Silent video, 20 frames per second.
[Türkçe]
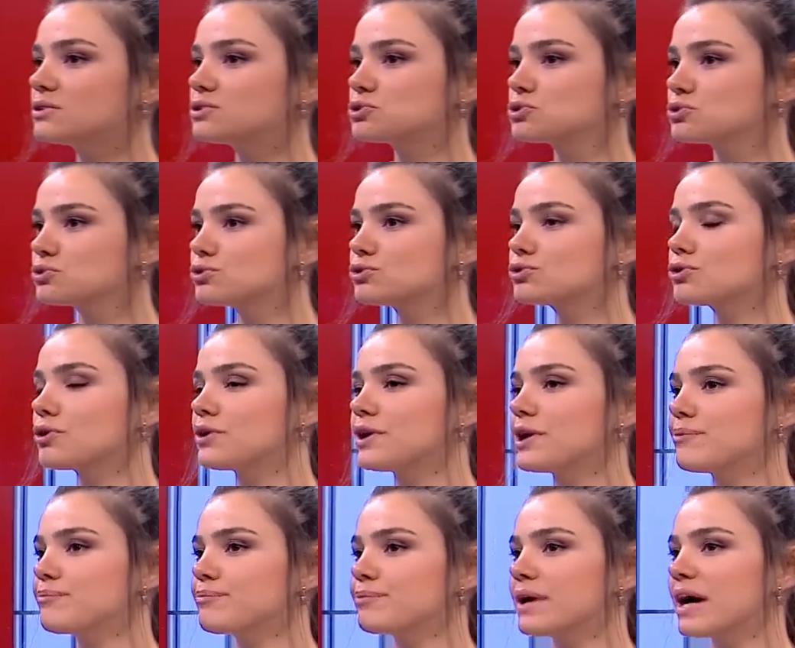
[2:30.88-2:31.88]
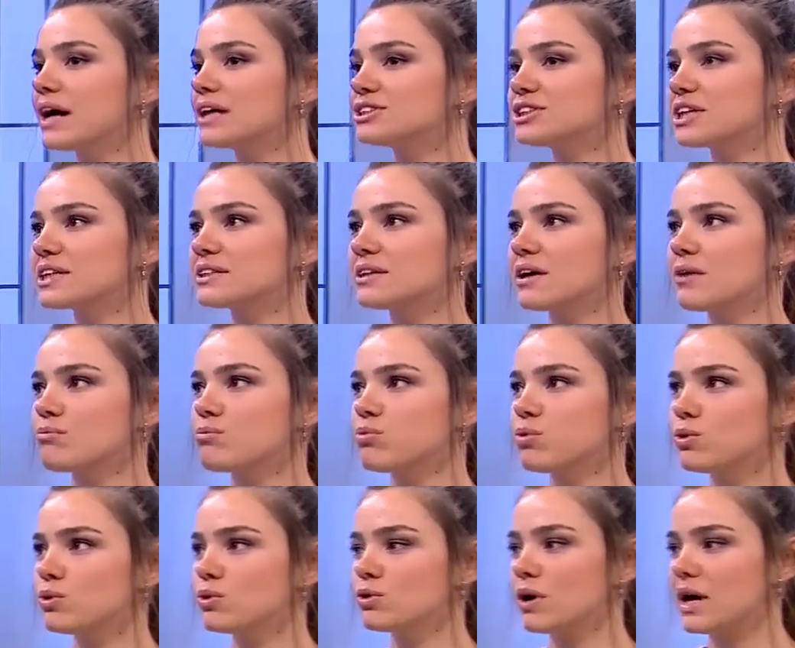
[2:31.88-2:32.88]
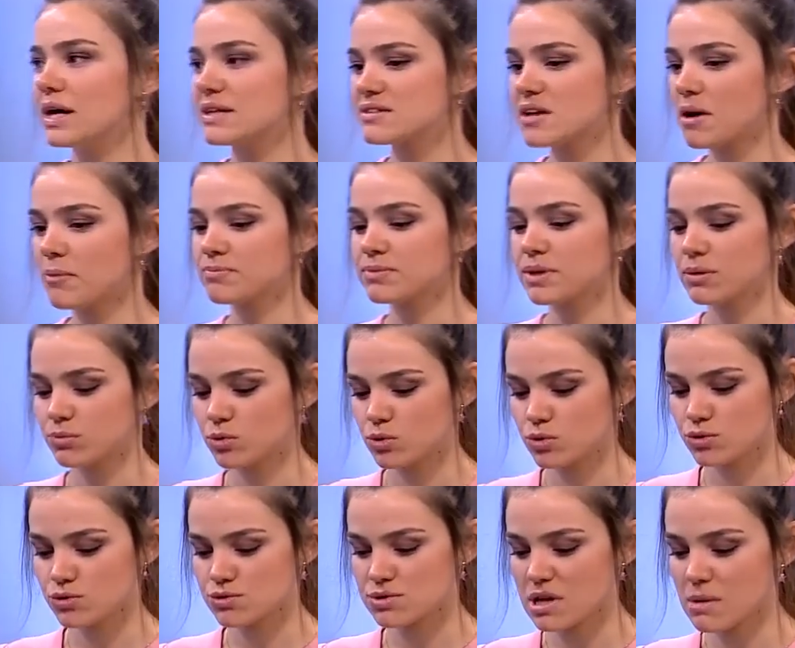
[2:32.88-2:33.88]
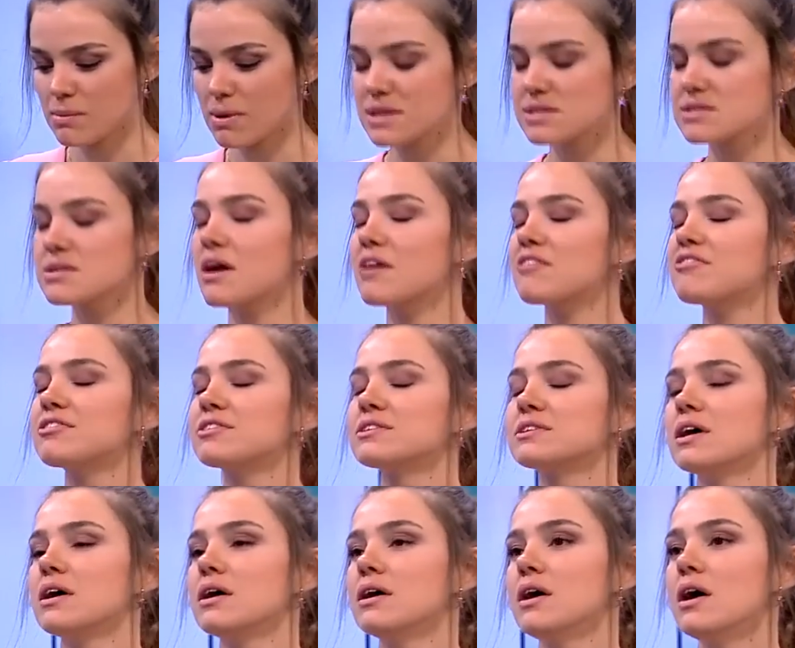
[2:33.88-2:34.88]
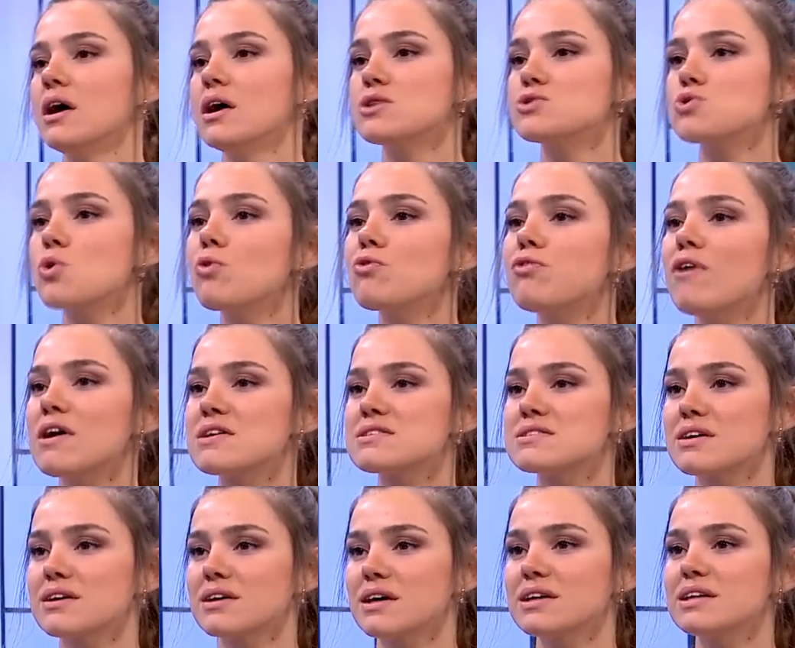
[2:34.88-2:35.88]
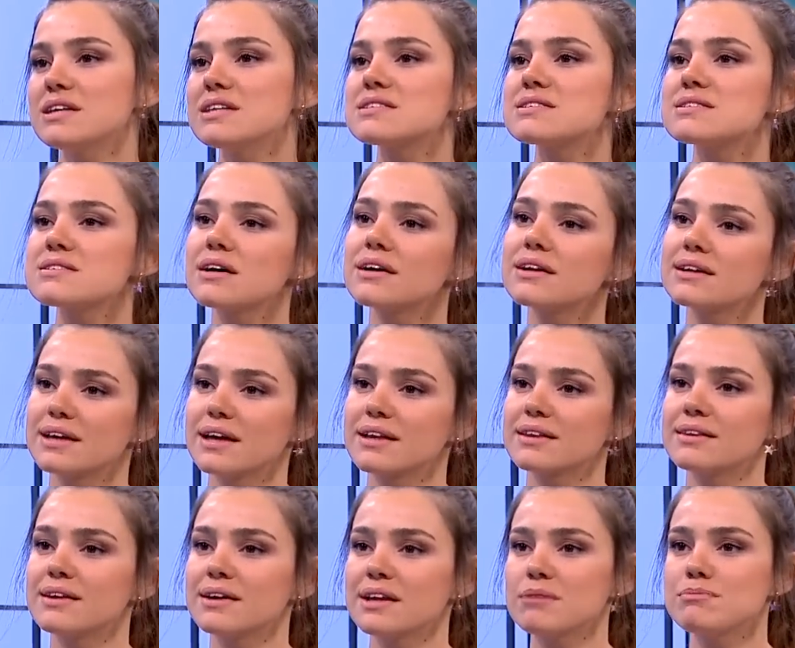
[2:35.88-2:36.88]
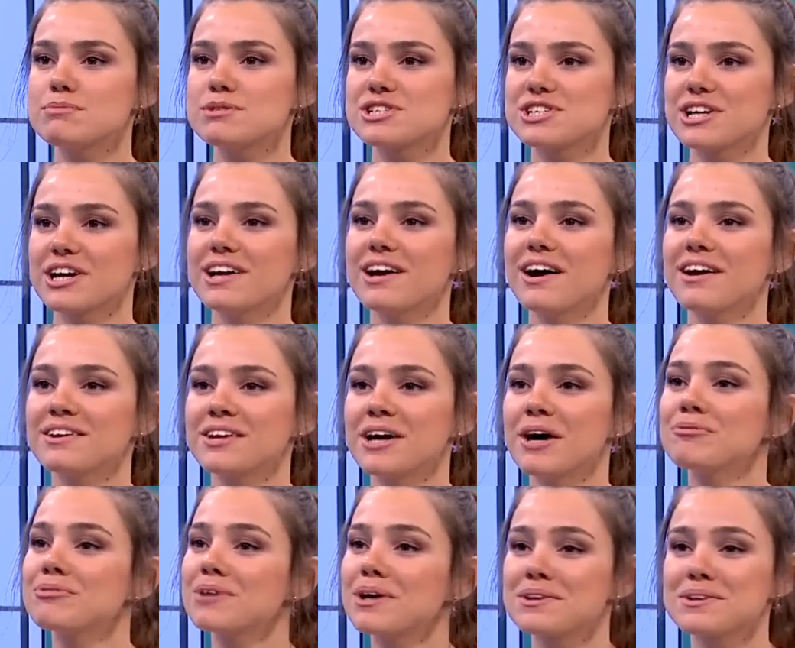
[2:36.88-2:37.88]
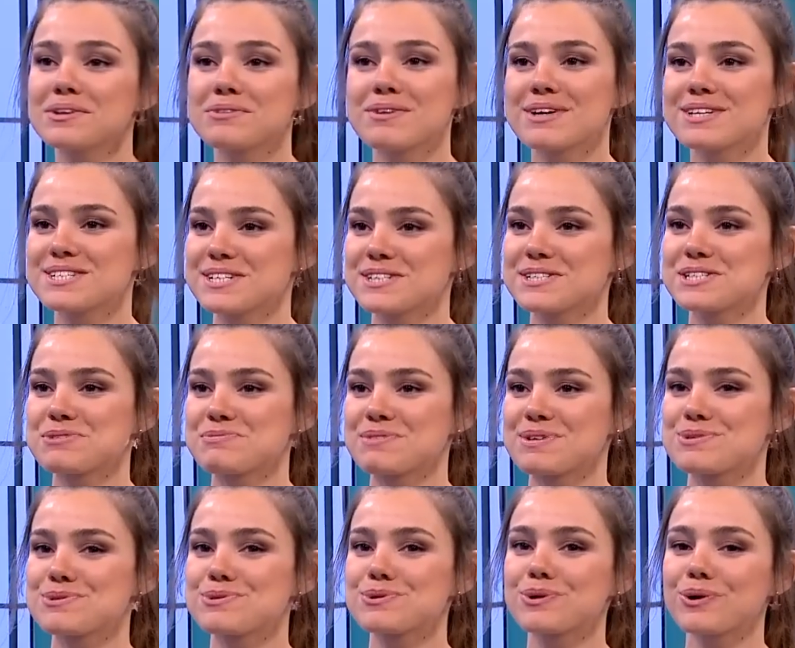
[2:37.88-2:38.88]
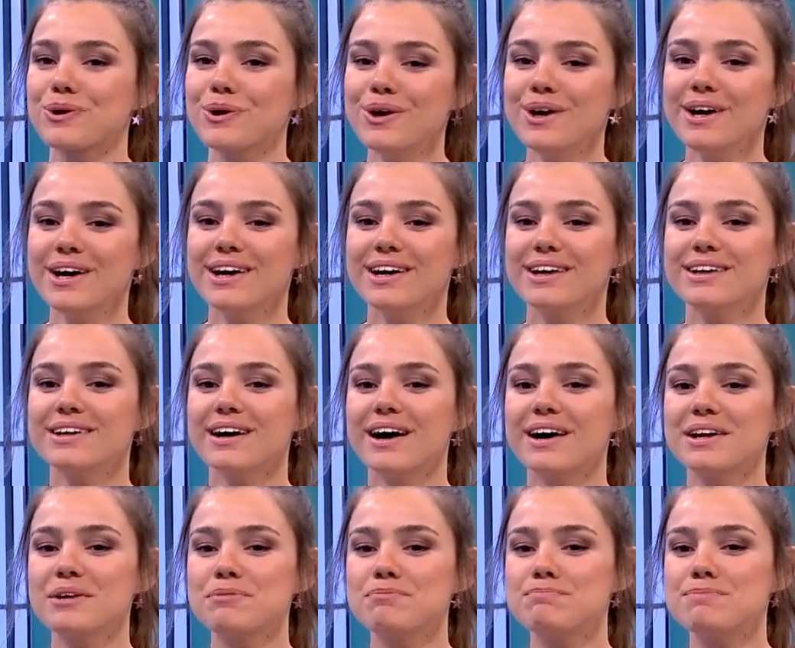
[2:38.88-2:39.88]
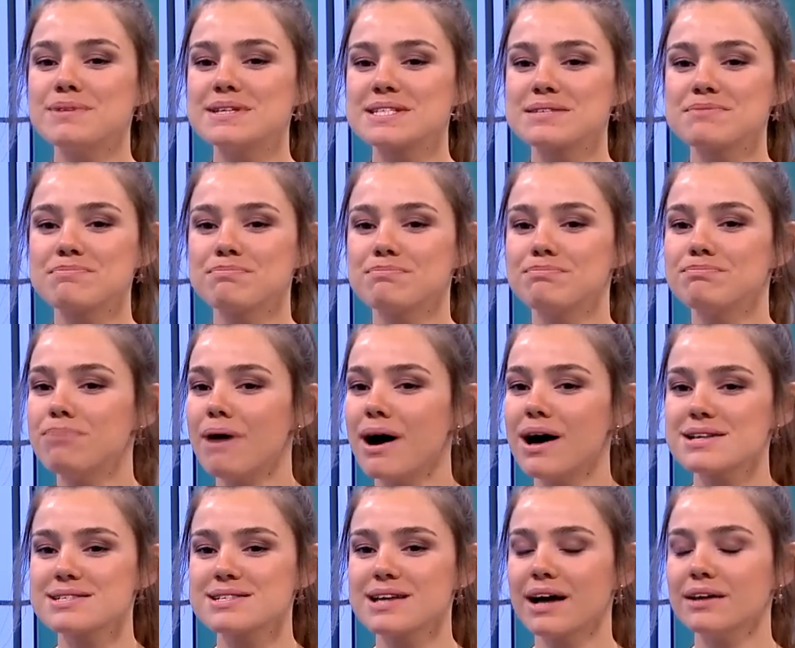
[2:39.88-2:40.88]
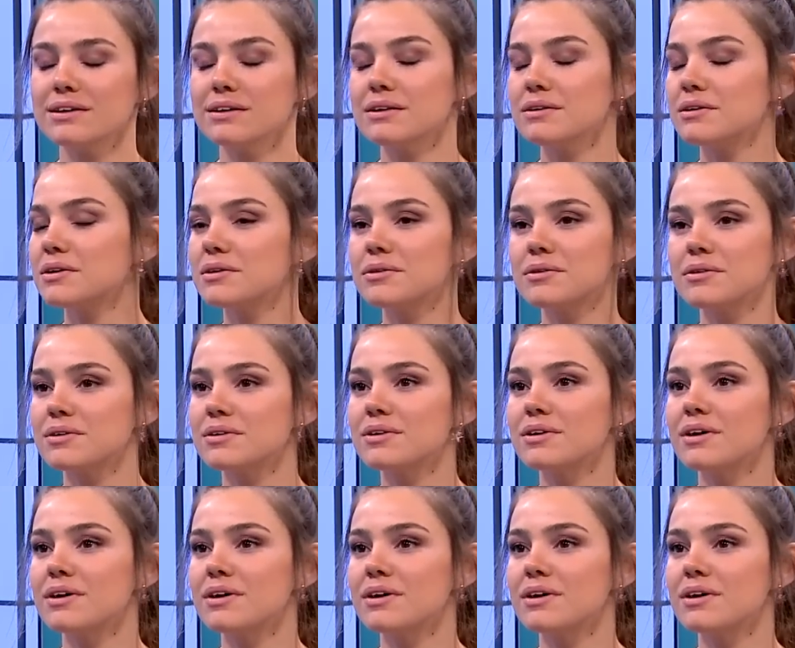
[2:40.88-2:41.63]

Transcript: e, şunu söyleyeyim gerçekten bu etapta bu zaman zarfında çok fazla yani hisse hareketlerini bir şeyle anlamlandırmaya çalışmayın. Çünkü yani bizim bazen... E, o